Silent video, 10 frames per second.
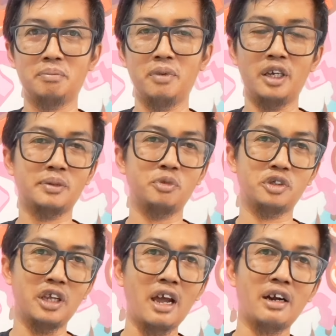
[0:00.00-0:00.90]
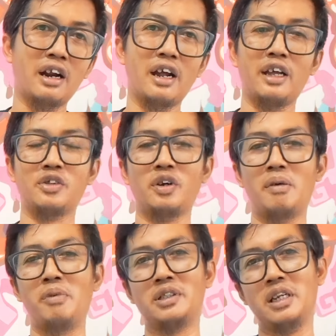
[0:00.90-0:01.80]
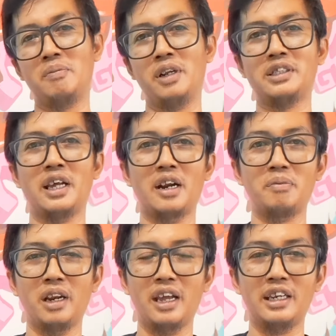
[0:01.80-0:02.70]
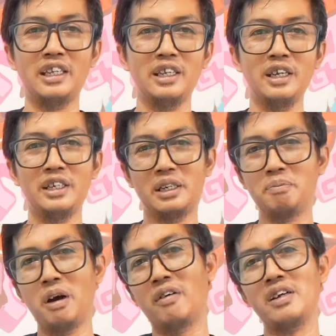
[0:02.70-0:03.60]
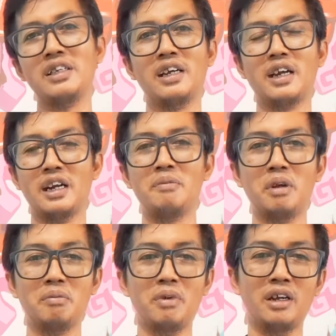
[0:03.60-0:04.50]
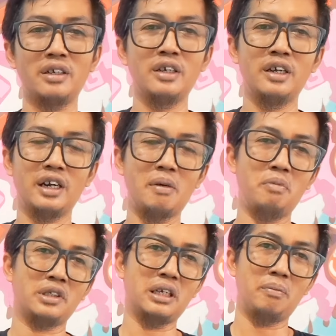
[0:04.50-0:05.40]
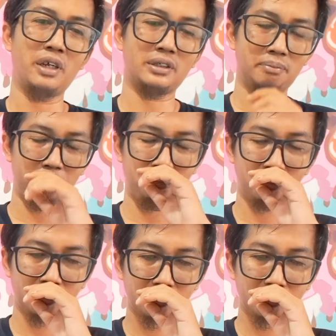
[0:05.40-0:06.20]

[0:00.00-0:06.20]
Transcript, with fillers: 16 mutiara atau 16 16 jaramila ini di bawahnya karena memang 16 16